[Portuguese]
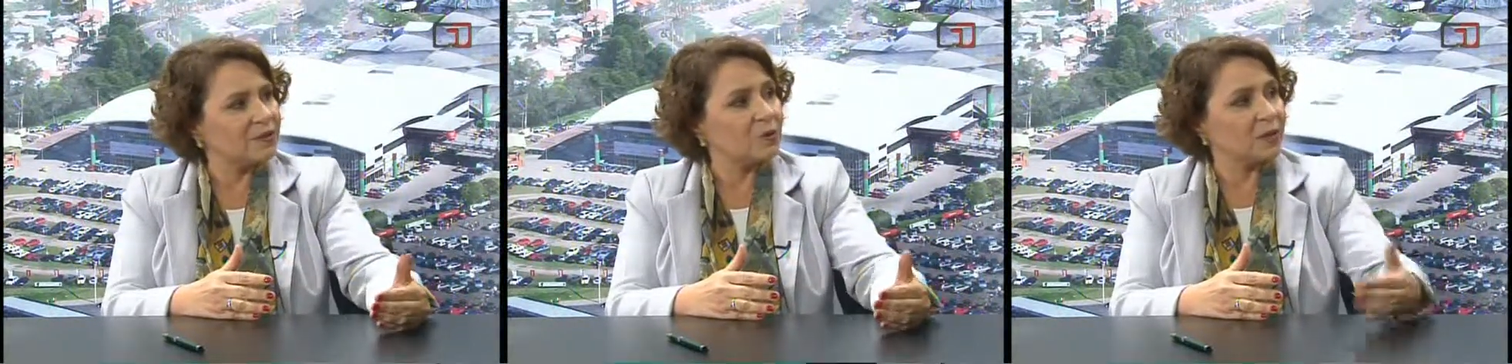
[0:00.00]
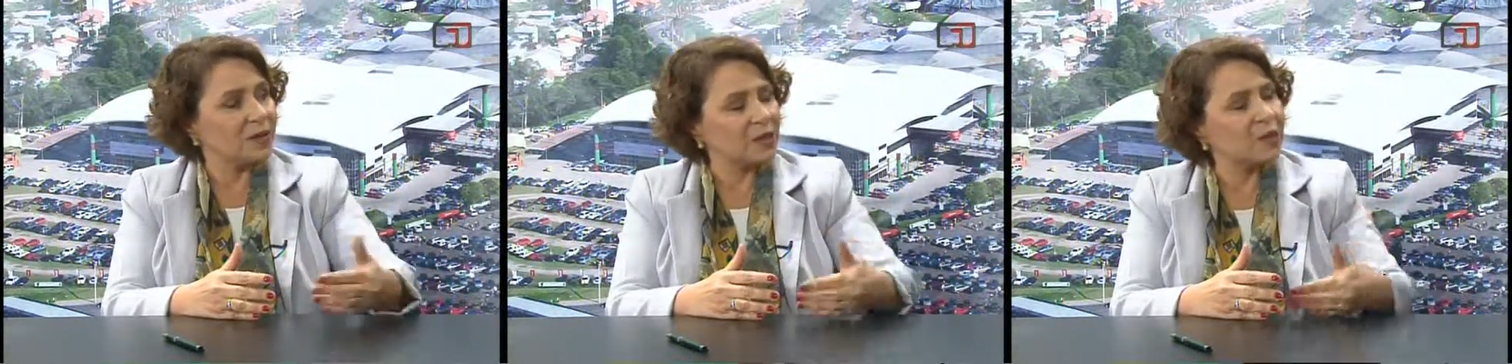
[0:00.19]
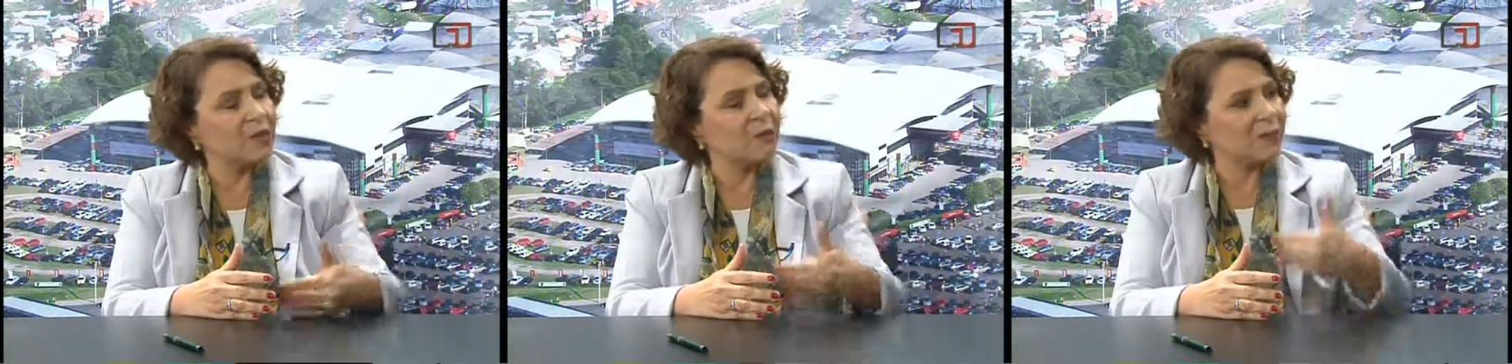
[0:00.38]
Como, é como é
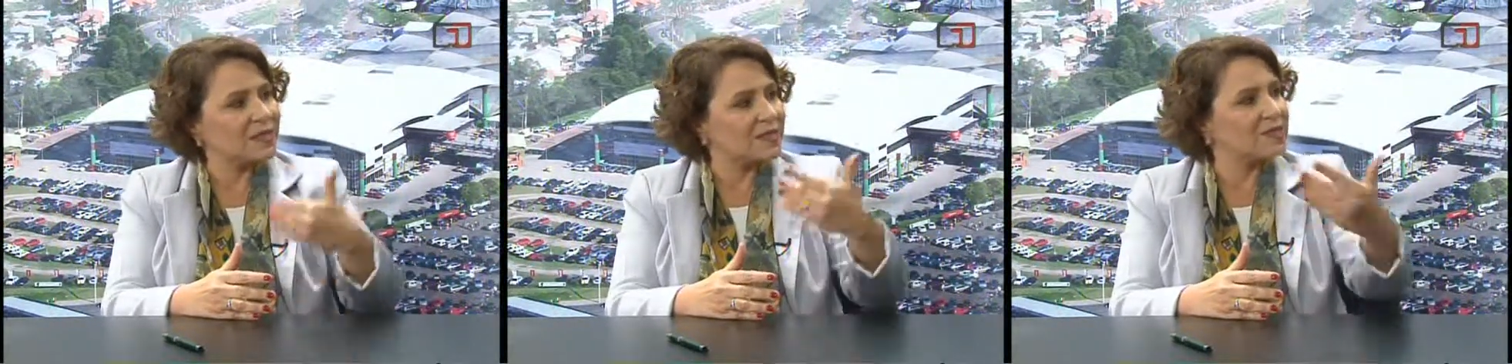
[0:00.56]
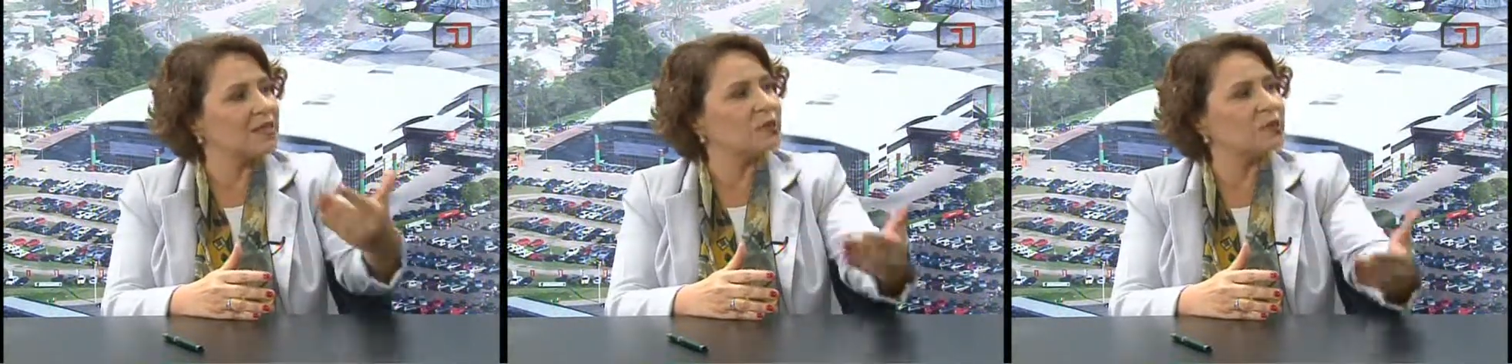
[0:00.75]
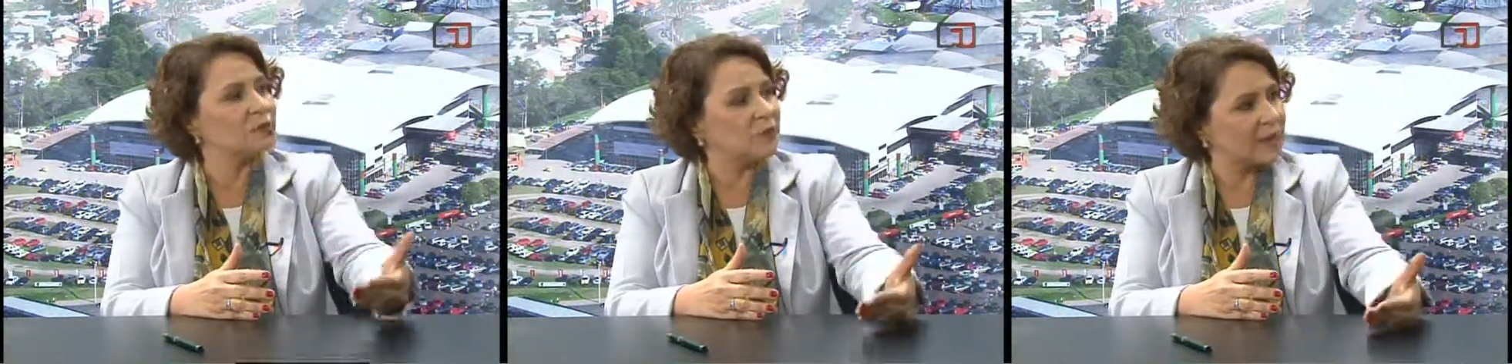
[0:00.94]
que eu, eu
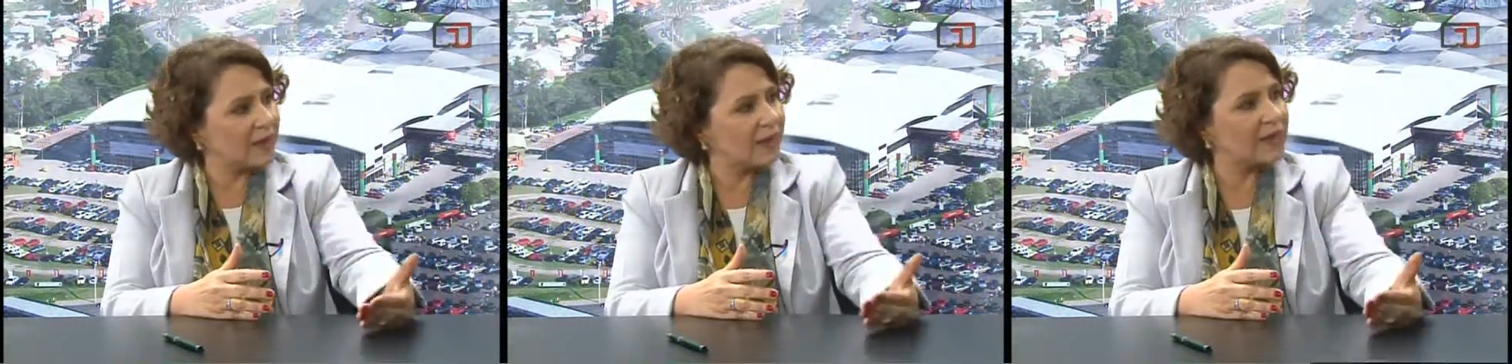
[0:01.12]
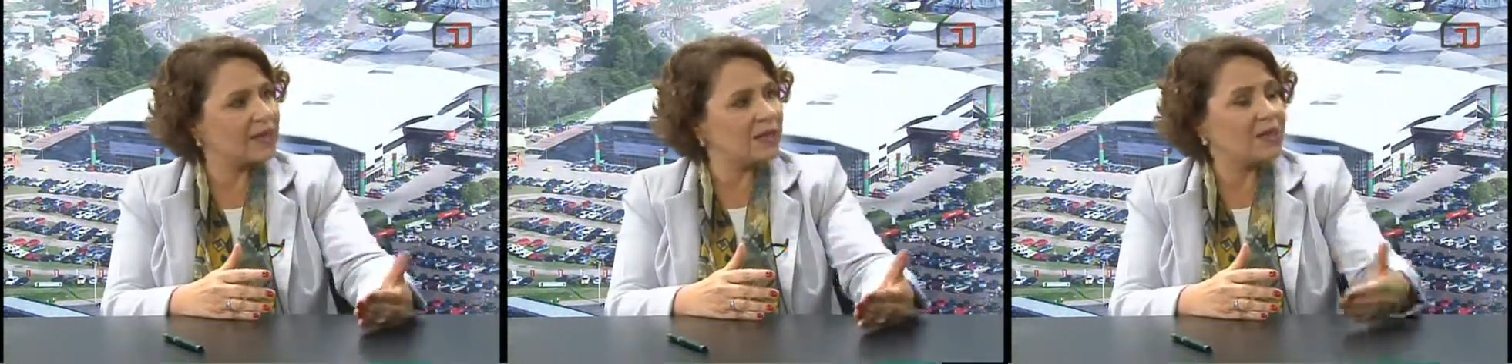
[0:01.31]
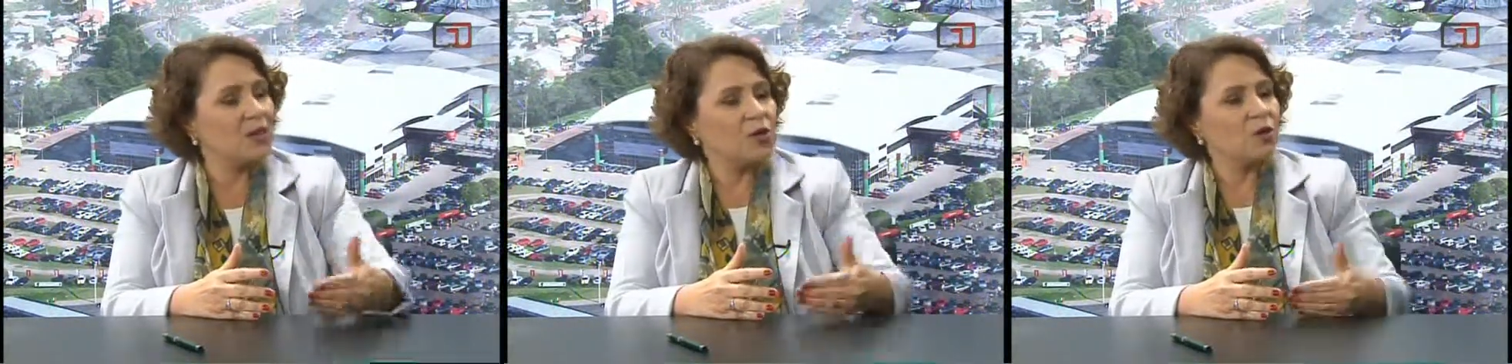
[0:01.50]
apresento
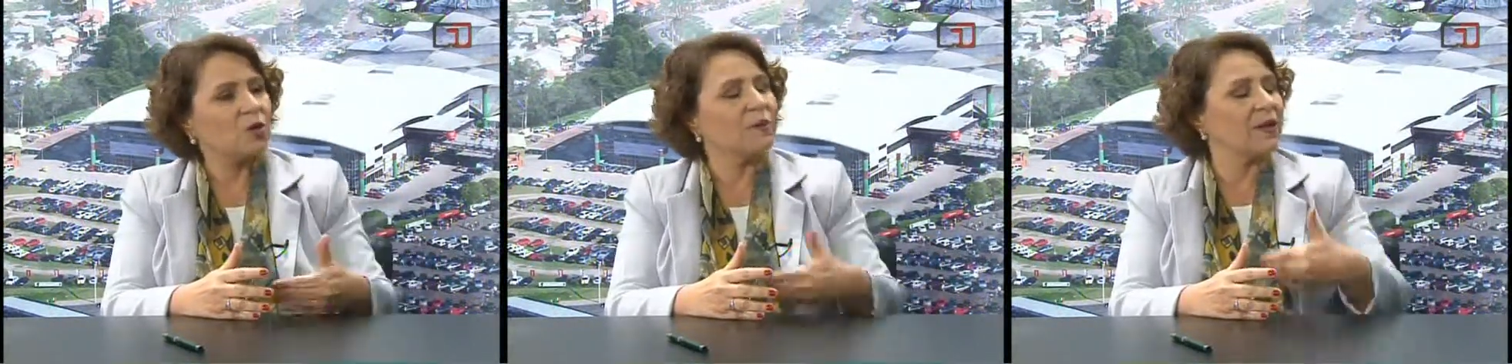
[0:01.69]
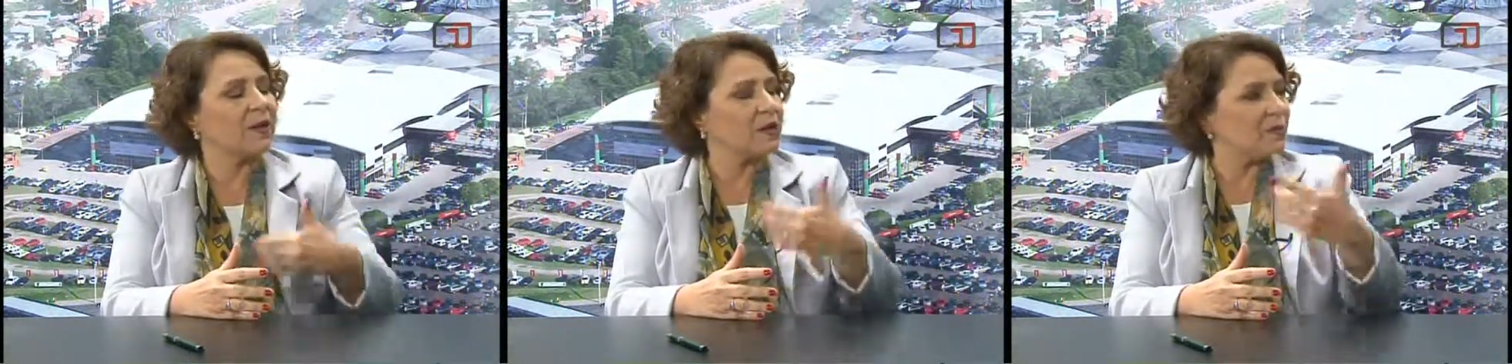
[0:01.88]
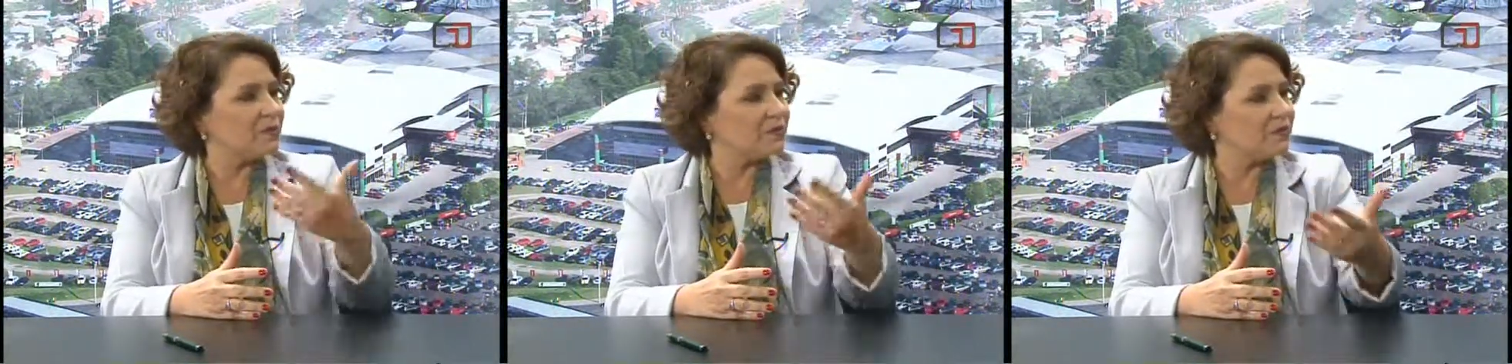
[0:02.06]
ela, como é
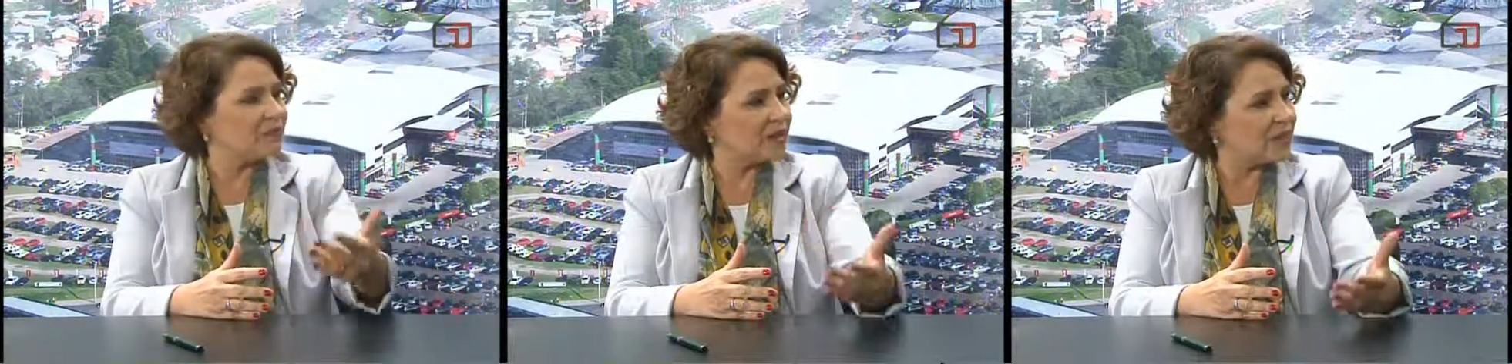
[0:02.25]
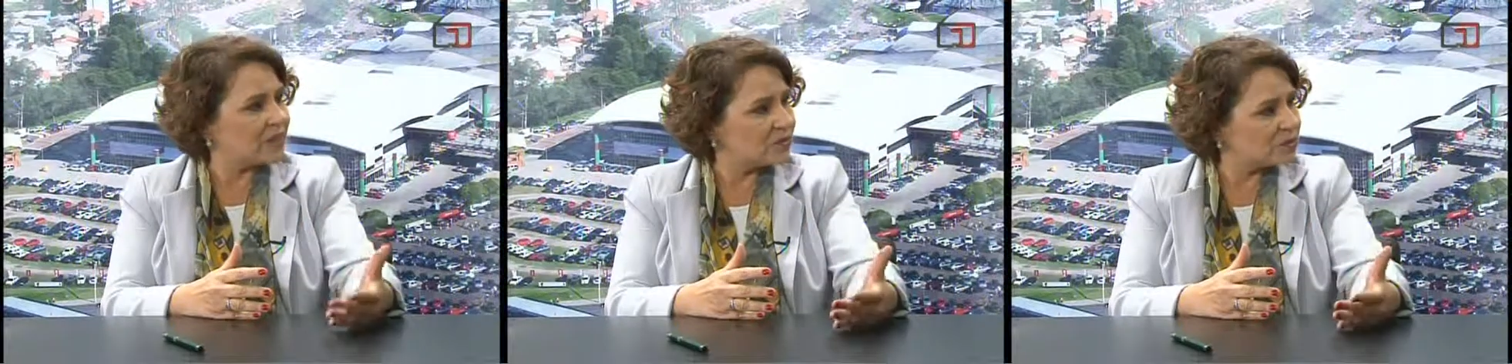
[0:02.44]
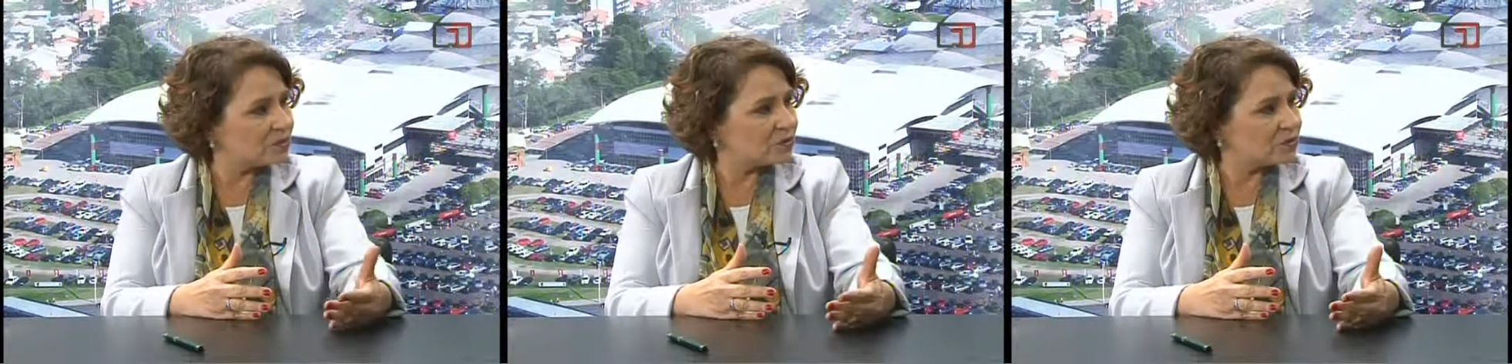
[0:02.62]
que eu me é.
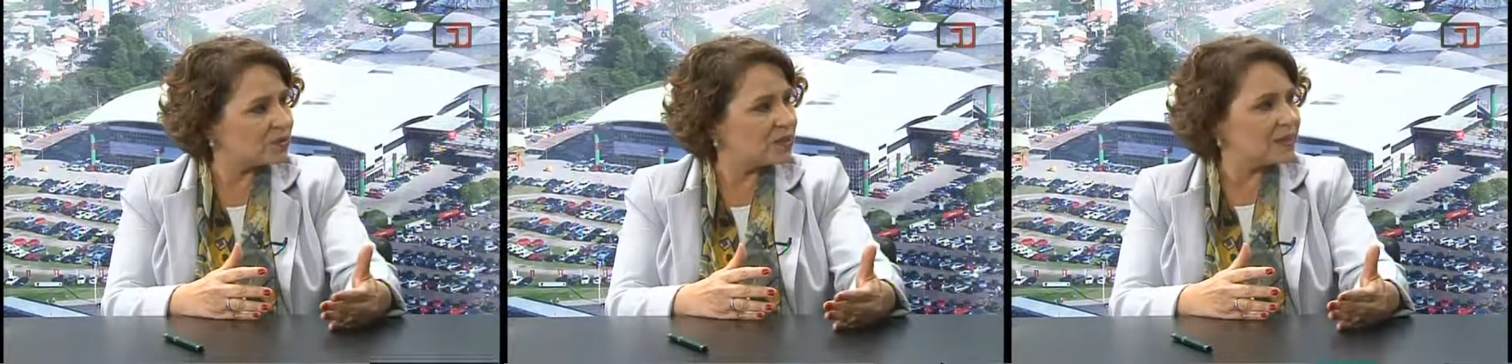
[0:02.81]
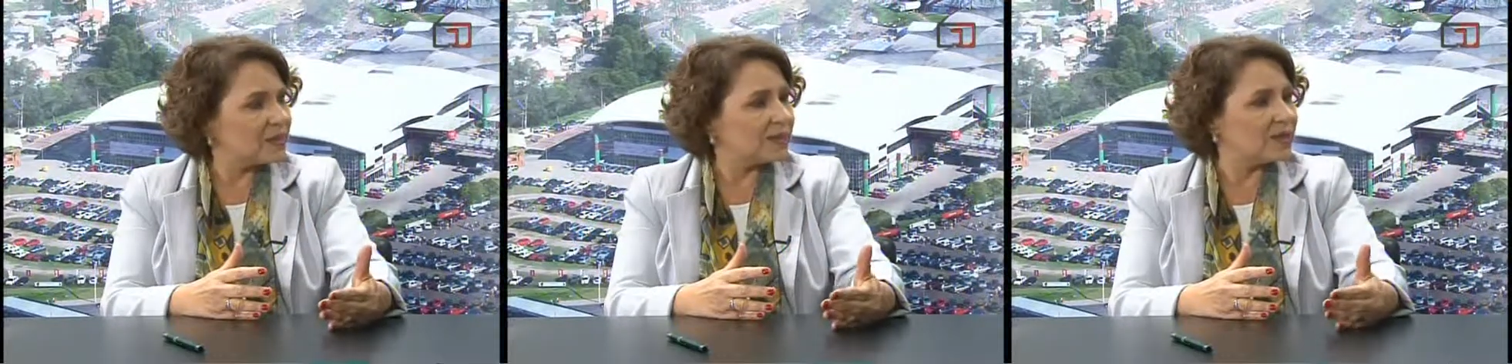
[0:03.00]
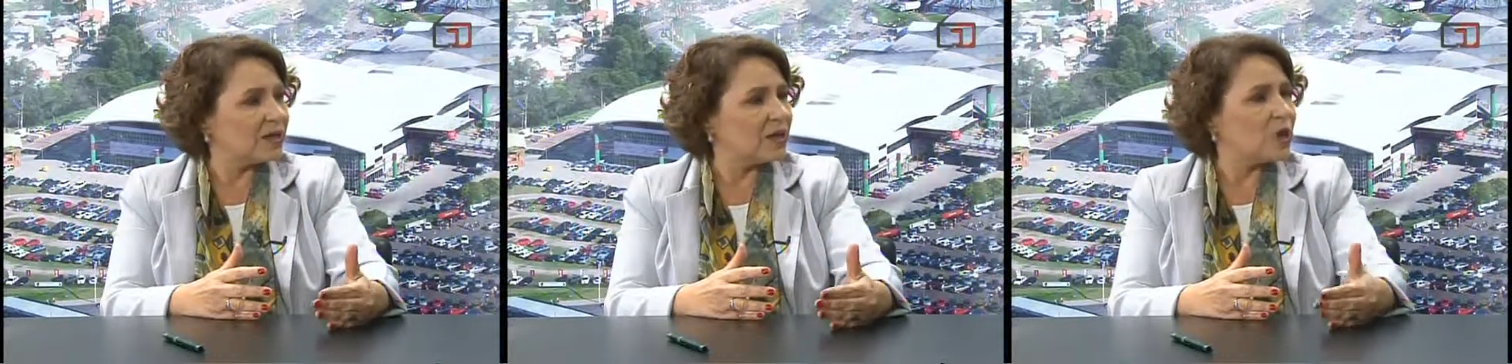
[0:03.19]
vendo, é
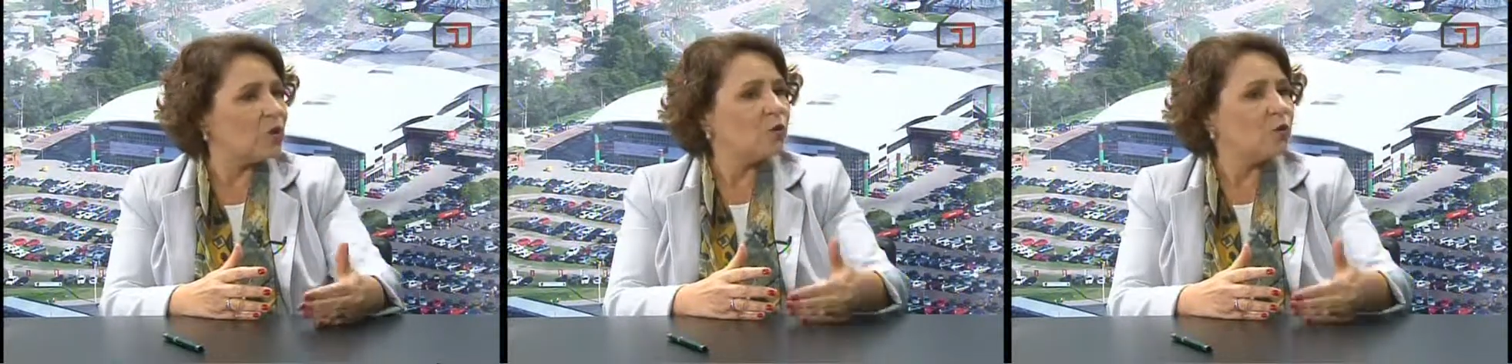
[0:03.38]
né?